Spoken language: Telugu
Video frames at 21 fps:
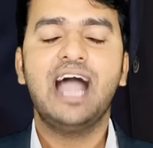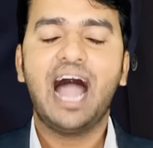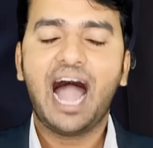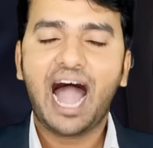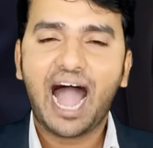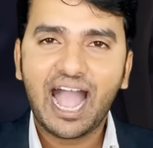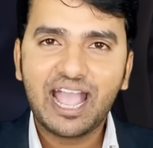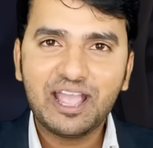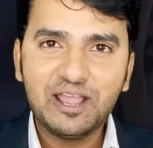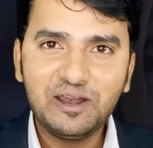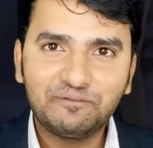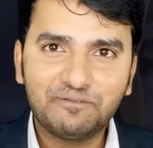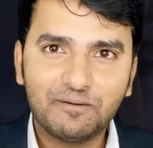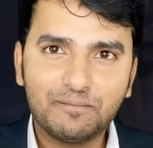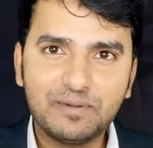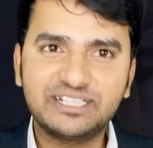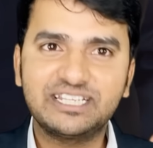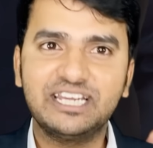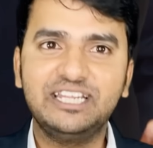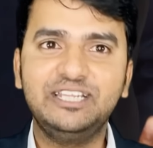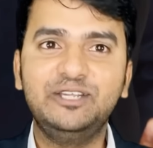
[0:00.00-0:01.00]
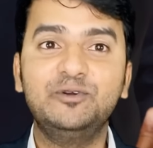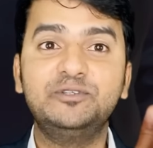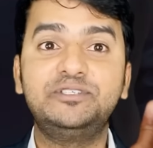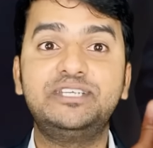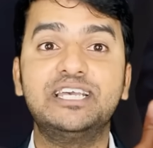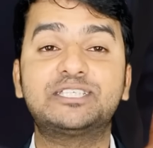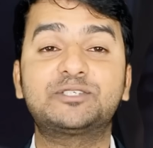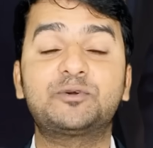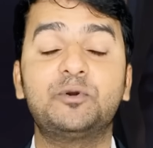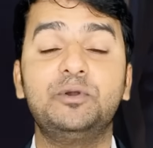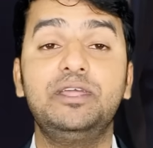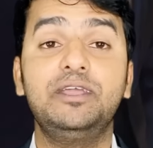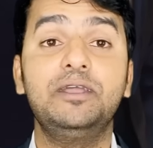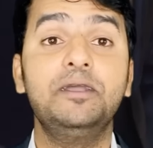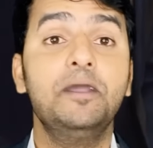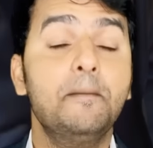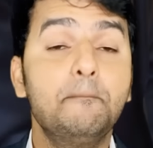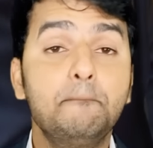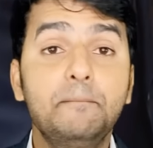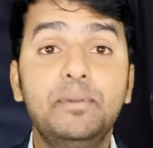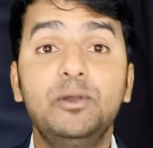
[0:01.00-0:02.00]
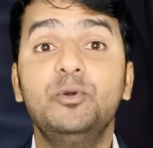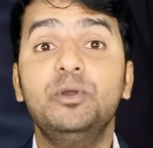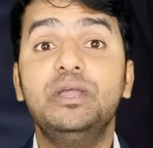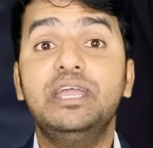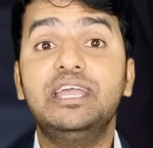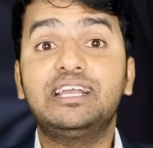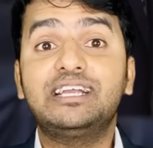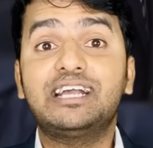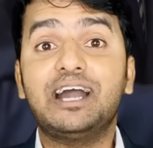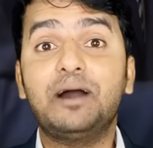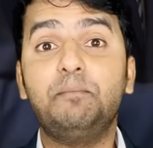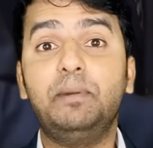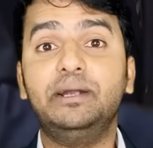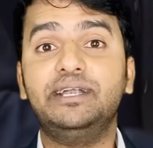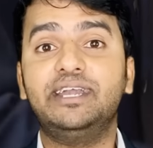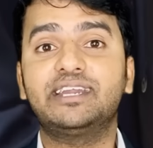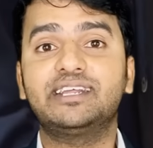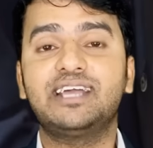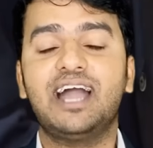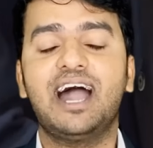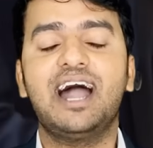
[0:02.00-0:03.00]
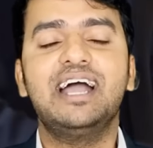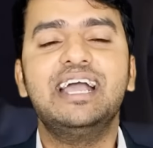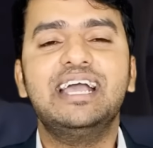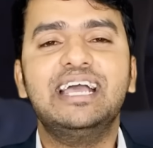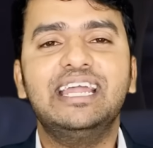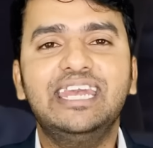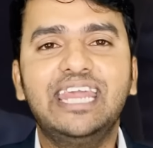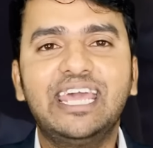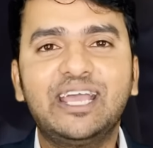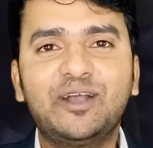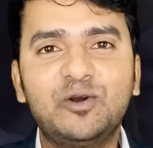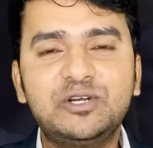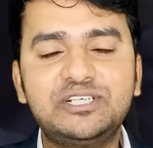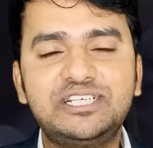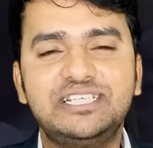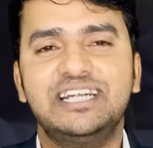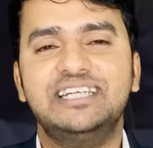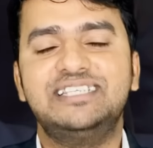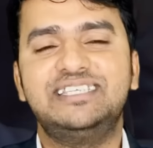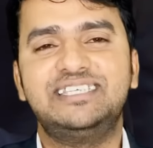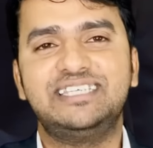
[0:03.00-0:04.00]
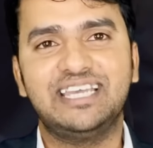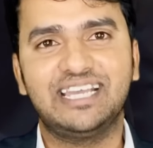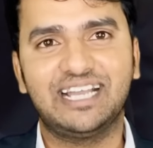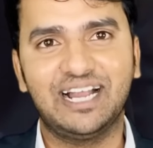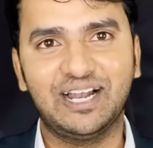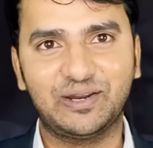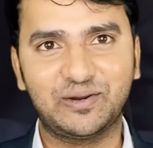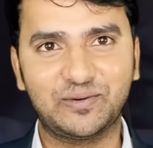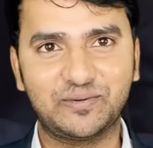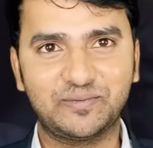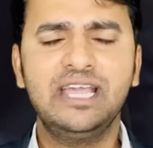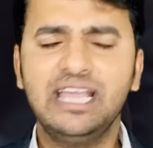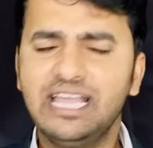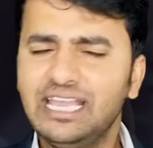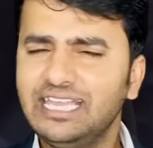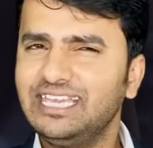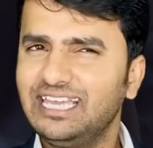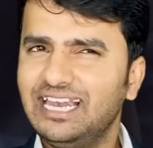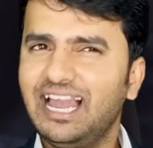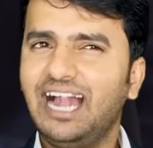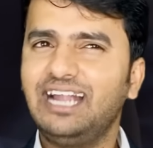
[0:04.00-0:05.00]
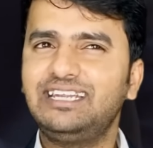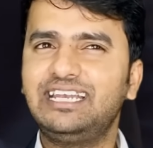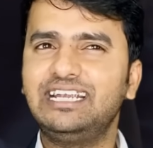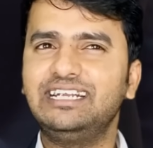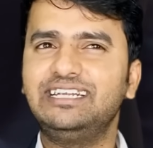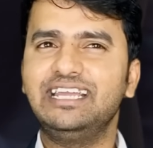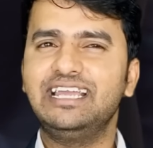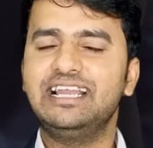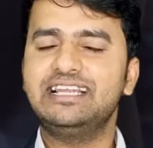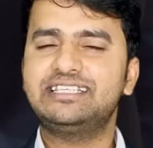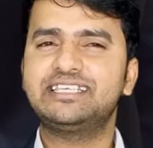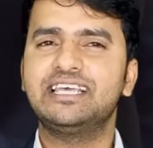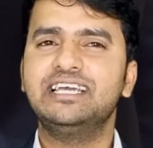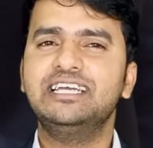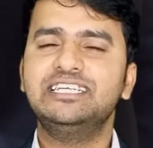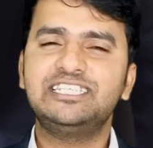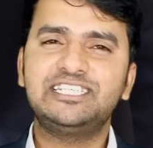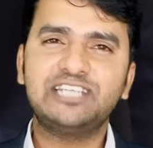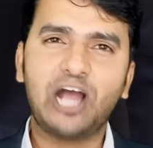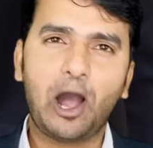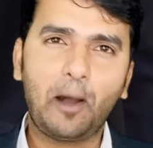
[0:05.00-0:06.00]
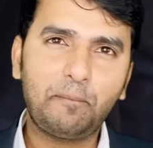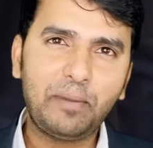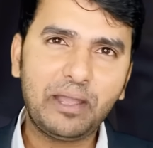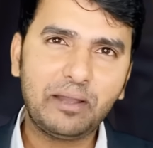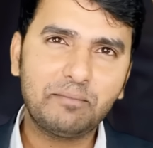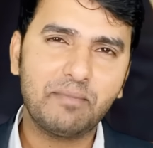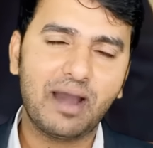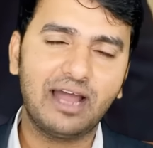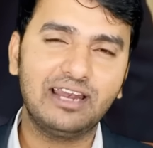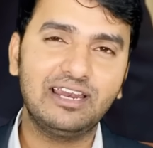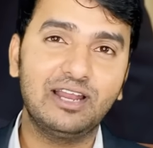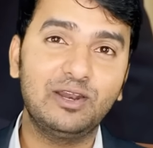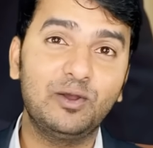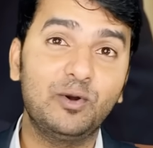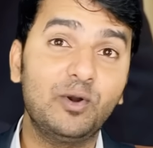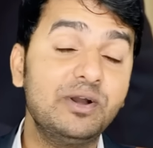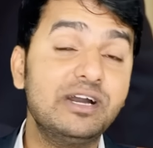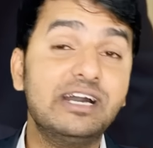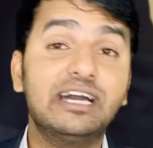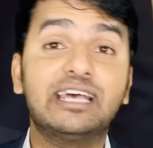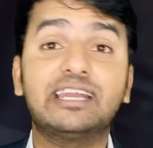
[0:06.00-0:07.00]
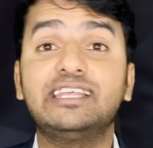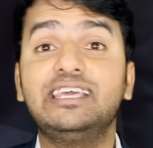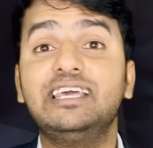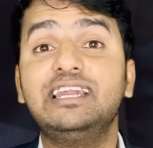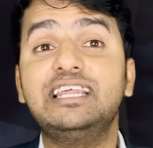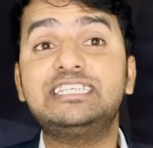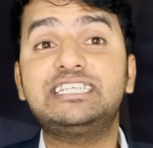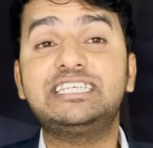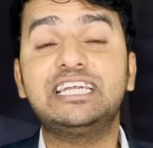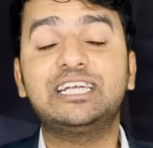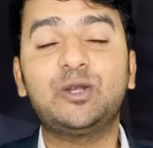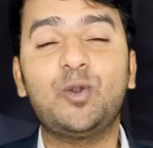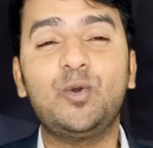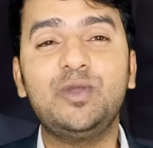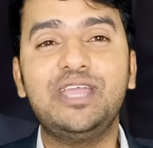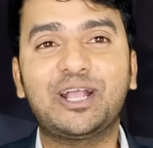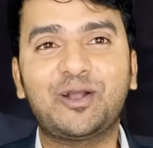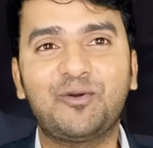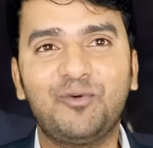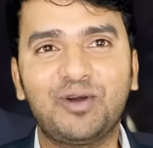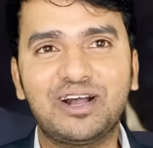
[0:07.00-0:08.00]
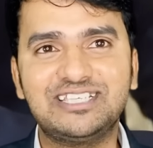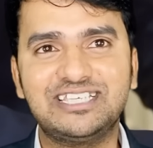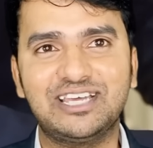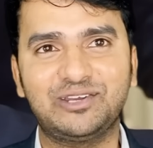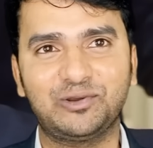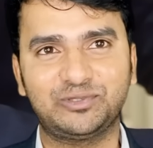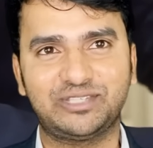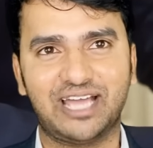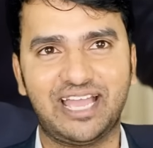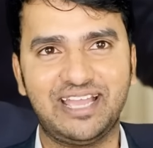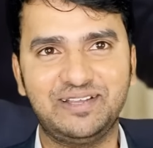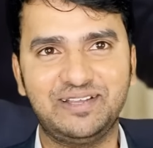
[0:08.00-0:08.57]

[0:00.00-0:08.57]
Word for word: ఆ ఇన్ఫర్మేషన్ యూజ్ చేసుకొని మీరు ఇంకా బెటర్గా నెగోషియేట్ చేయగలరు ఇలాంటి డీల్స్ షాపింగ్ మాల్లలో రియల్ ఎస్టేట్లో ఎక్కువగా జరుగుతాయి